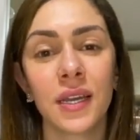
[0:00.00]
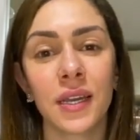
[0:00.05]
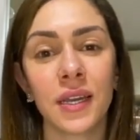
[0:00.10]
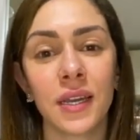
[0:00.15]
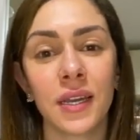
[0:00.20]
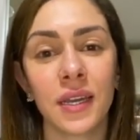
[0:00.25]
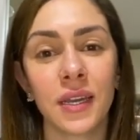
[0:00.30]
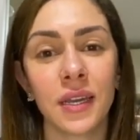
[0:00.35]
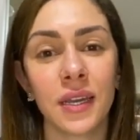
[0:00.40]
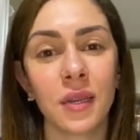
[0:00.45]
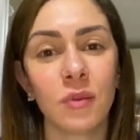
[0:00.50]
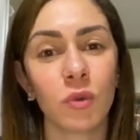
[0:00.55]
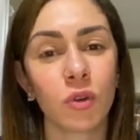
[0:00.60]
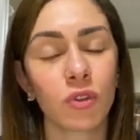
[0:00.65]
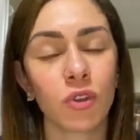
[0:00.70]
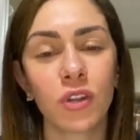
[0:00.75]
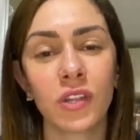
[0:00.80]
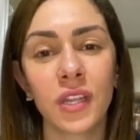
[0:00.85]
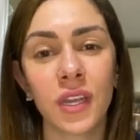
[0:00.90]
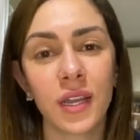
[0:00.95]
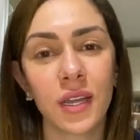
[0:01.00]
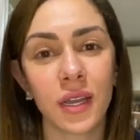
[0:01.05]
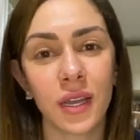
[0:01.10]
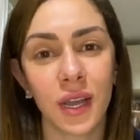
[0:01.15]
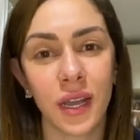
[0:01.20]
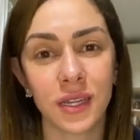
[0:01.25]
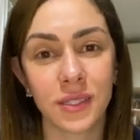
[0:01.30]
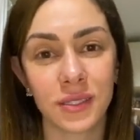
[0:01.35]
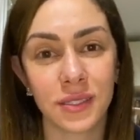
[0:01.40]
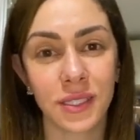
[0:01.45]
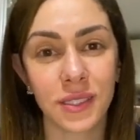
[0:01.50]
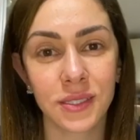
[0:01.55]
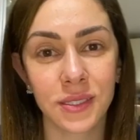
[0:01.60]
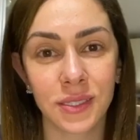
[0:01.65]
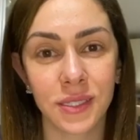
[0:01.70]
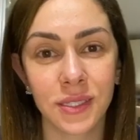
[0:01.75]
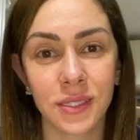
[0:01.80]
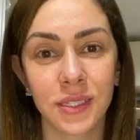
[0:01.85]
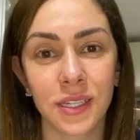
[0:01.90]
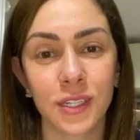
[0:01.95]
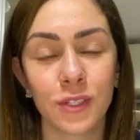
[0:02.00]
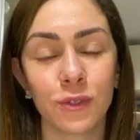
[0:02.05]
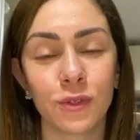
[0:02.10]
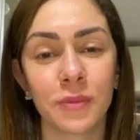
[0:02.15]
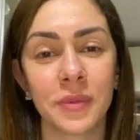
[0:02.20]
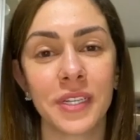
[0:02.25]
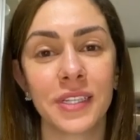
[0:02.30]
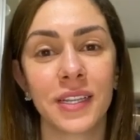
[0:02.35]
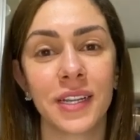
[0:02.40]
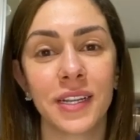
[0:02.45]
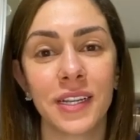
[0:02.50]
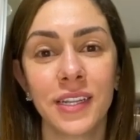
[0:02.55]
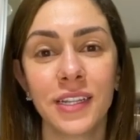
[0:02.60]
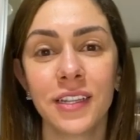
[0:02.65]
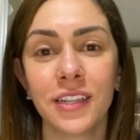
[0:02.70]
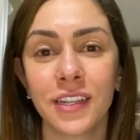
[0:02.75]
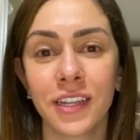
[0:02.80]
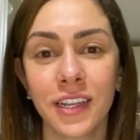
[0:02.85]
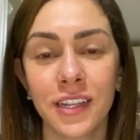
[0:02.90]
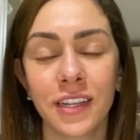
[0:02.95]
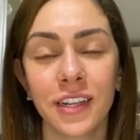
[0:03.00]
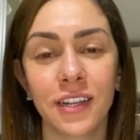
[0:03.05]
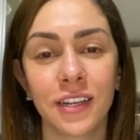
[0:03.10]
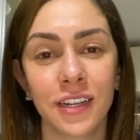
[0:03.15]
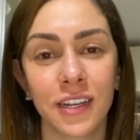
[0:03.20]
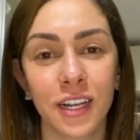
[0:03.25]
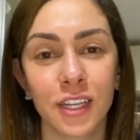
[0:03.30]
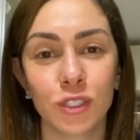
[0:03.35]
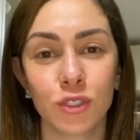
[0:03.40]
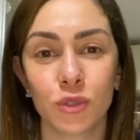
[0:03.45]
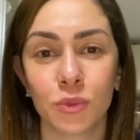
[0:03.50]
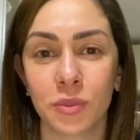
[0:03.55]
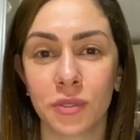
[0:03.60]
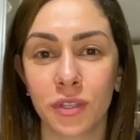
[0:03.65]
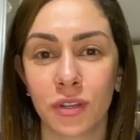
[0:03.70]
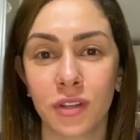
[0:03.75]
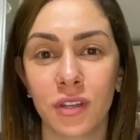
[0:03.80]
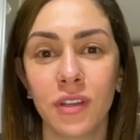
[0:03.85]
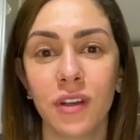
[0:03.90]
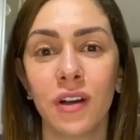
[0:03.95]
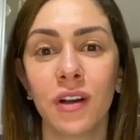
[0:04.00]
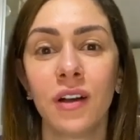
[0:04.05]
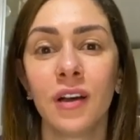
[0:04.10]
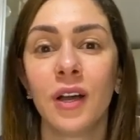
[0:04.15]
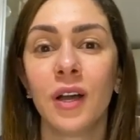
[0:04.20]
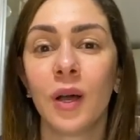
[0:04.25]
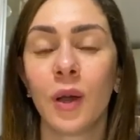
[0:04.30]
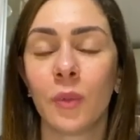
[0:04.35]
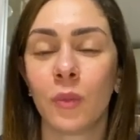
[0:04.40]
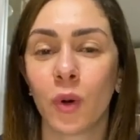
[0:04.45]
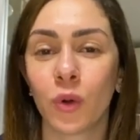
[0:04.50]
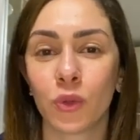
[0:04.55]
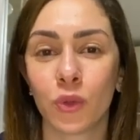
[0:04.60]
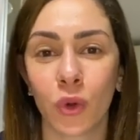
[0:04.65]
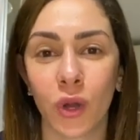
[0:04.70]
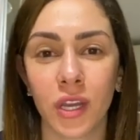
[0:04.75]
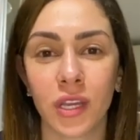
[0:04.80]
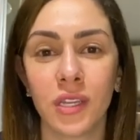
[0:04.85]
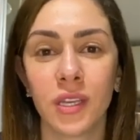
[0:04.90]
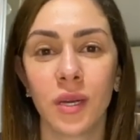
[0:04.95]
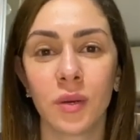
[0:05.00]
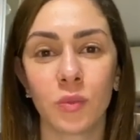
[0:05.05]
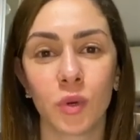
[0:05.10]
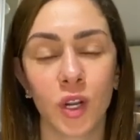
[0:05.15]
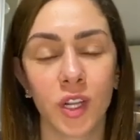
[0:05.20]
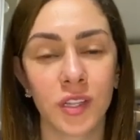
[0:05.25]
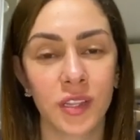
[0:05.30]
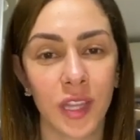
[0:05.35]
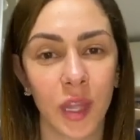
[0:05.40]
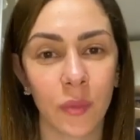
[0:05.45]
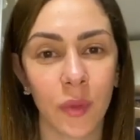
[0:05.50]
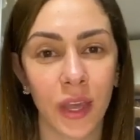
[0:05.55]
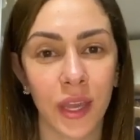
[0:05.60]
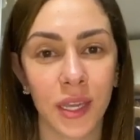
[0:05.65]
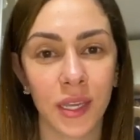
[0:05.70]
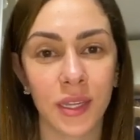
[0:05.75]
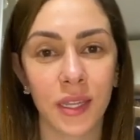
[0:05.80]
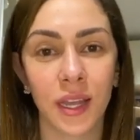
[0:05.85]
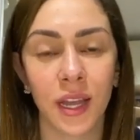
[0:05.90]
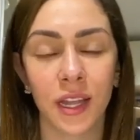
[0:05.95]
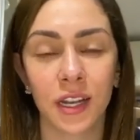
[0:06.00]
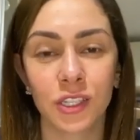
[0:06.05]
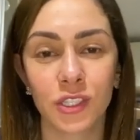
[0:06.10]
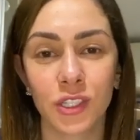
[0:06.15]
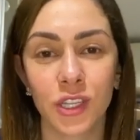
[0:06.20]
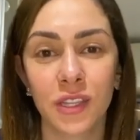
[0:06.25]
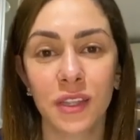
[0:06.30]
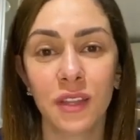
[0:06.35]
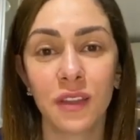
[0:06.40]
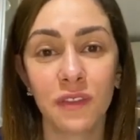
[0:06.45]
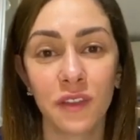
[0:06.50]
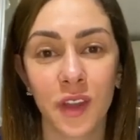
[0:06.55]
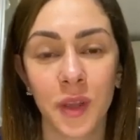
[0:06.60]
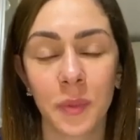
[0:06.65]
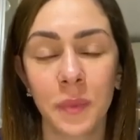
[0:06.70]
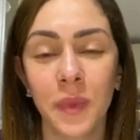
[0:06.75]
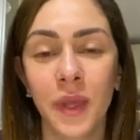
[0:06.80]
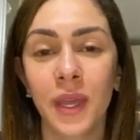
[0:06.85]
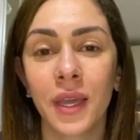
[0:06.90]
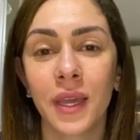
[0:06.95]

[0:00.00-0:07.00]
آه، الموضوع ده حساس جدا ومحتاجين إن احنا نناقشه بطريقة موضوعية مرتبة كده علشان نفهم